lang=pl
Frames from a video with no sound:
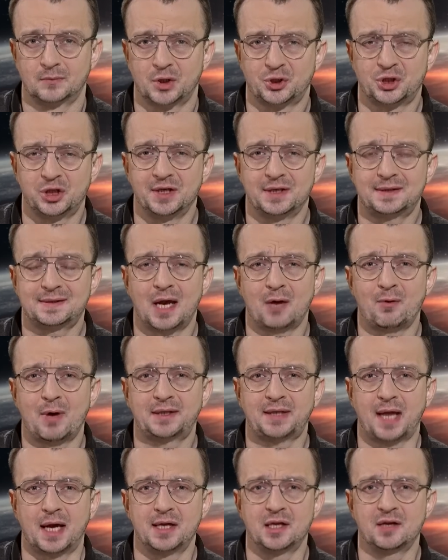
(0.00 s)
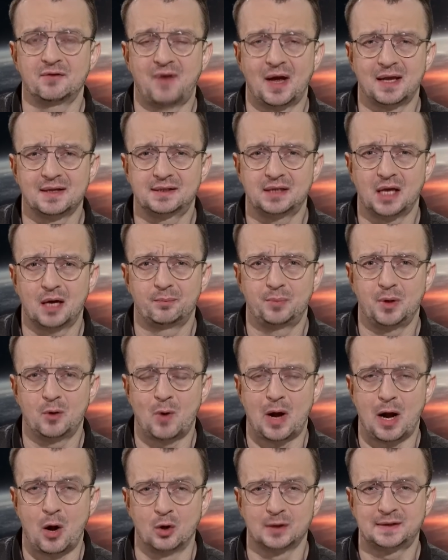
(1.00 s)
Czyli cała ta inwazja
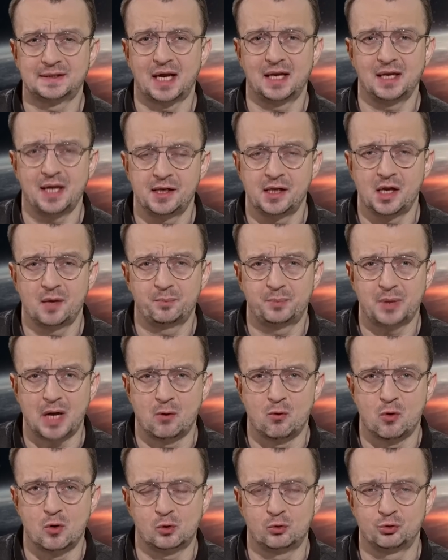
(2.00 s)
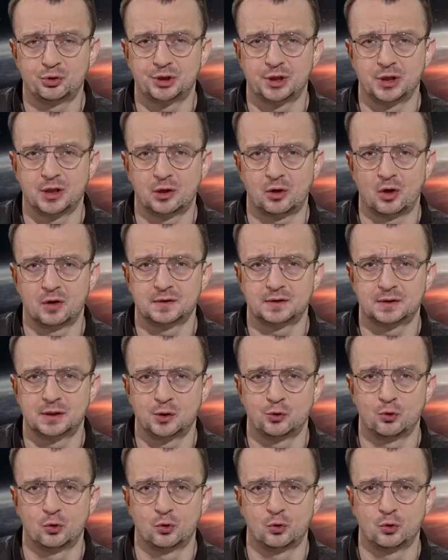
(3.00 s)
była ocaleniem Białorusi i Rosji.